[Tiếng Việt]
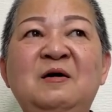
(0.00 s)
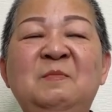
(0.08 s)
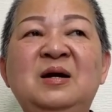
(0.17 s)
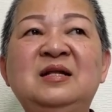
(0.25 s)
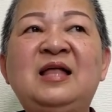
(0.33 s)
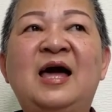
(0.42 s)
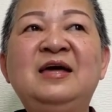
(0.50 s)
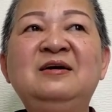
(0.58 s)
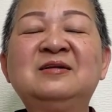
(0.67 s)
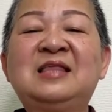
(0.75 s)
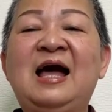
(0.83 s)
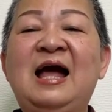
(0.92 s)
mình thấy
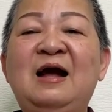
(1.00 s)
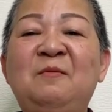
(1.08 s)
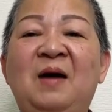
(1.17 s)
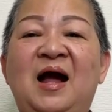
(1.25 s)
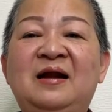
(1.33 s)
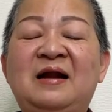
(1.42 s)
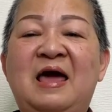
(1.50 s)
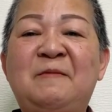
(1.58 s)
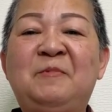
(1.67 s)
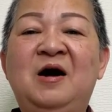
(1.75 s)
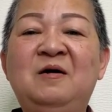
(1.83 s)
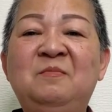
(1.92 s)
người ta ăn mặc
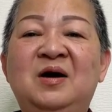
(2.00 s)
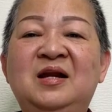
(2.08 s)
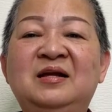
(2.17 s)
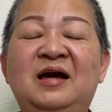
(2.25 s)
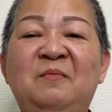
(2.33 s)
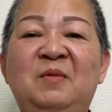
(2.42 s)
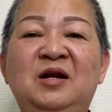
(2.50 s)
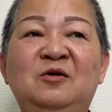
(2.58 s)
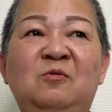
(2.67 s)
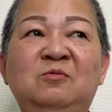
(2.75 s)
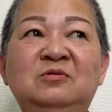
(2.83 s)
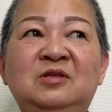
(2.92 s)
đẹp hơn mình cái mình
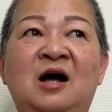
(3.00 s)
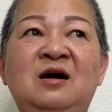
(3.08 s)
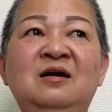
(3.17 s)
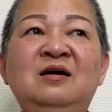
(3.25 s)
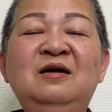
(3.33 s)
cũng tức